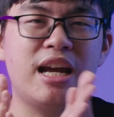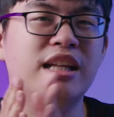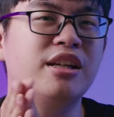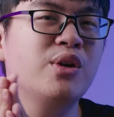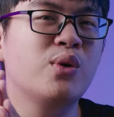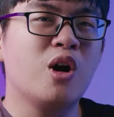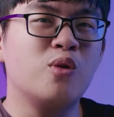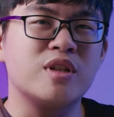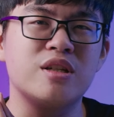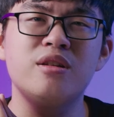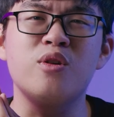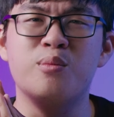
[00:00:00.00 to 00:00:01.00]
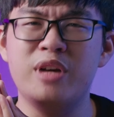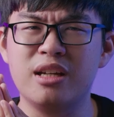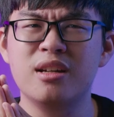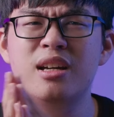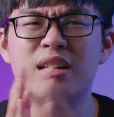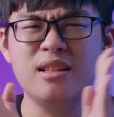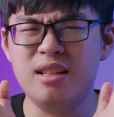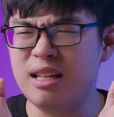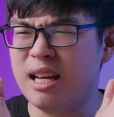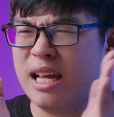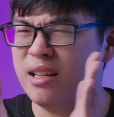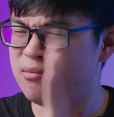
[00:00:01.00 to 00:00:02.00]
cả những yêu cầu và sở thích của mình thì
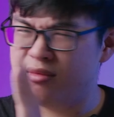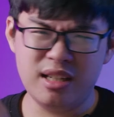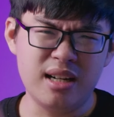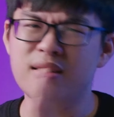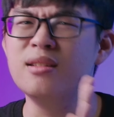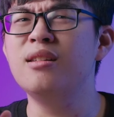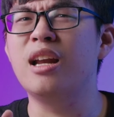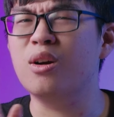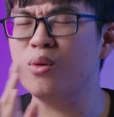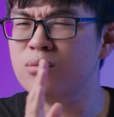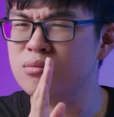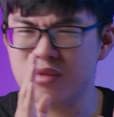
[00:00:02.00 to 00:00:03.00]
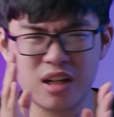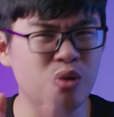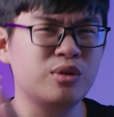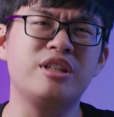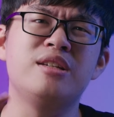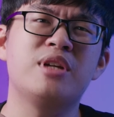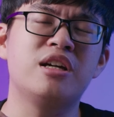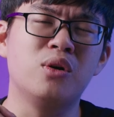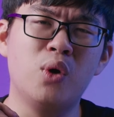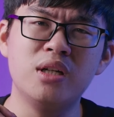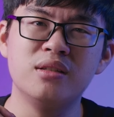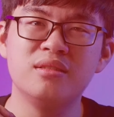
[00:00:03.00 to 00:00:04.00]
lại gần như là cũng không thể tìm ra được luôn